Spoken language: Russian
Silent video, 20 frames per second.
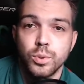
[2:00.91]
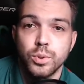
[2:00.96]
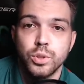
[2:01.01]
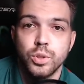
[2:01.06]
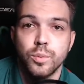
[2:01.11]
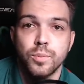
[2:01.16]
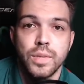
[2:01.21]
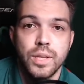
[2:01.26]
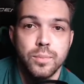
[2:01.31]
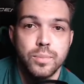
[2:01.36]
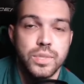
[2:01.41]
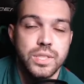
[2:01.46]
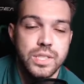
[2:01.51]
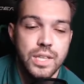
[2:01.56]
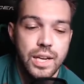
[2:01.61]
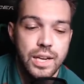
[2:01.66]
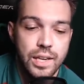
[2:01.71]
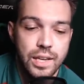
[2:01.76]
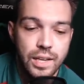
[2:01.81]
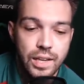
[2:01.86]
что мне
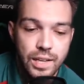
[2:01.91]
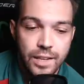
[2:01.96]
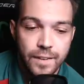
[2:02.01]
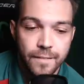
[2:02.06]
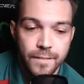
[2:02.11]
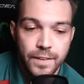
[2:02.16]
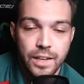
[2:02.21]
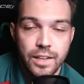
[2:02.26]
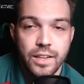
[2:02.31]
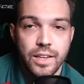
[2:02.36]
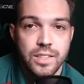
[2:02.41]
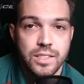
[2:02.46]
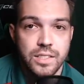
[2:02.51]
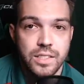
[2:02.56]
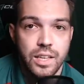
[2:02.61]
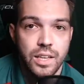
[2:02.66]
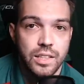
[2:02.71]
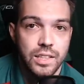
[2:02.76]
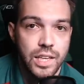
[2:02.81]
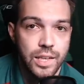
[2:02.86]
писали как раз
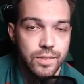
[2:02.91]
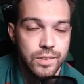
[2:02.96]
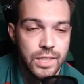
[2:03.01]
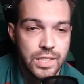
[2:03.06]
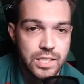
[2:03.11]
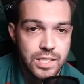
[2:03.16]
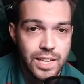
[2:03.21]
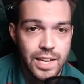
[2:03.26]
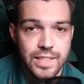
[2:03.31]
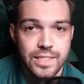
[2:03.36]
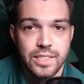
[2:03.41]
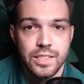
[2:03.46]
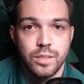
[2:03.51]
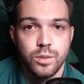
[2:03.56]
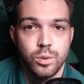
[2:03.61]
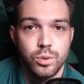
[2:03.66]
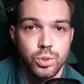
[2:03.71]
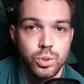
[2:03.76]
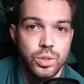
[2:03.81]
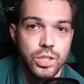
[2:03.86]
на лайв-трансляции,
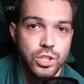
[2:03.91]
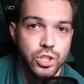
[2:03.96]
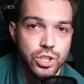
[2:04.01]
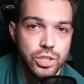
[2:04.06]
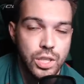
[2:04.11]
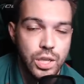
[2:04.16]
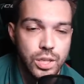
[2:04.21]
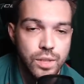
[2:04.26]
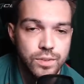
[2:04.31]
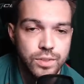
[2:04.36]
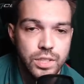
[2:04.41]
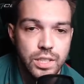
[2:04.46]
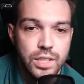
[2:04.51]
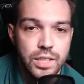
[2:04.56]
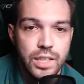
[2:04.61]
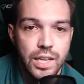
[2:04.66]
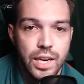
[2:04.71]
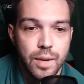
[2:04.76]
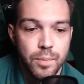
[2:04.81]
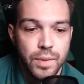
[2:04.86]
то, что я читаю в
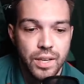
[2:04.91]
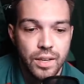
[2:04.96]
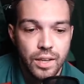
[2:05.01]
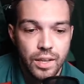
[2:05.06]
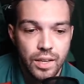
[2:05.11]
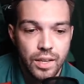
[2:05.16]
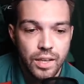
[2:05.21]
Телеграме.